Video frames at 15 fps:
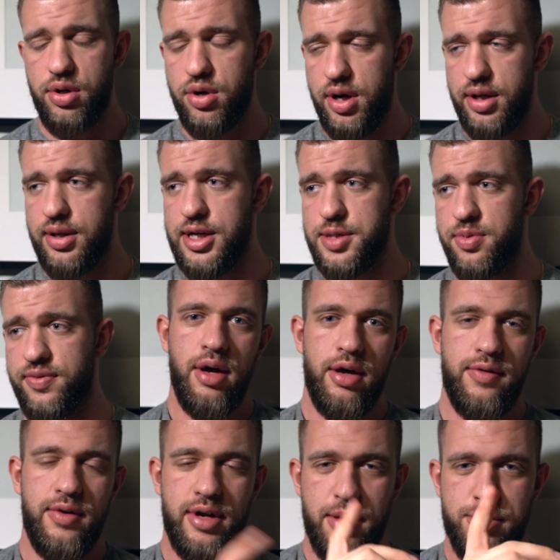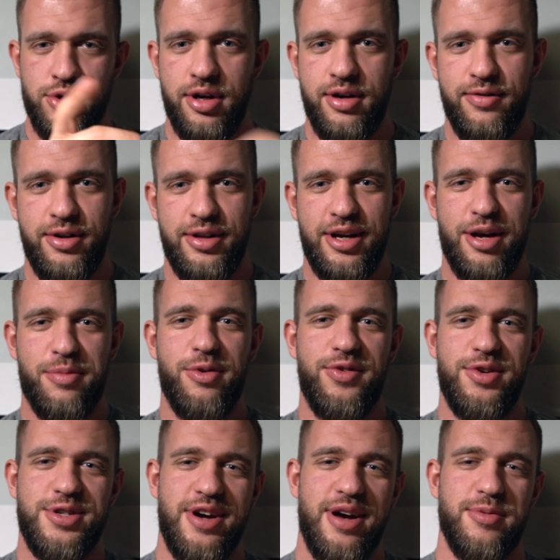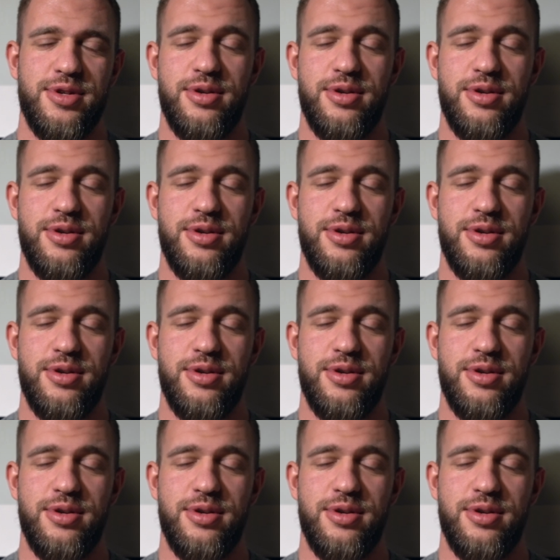kolejny raz chwilka przerwy i tak jak powiedziałem,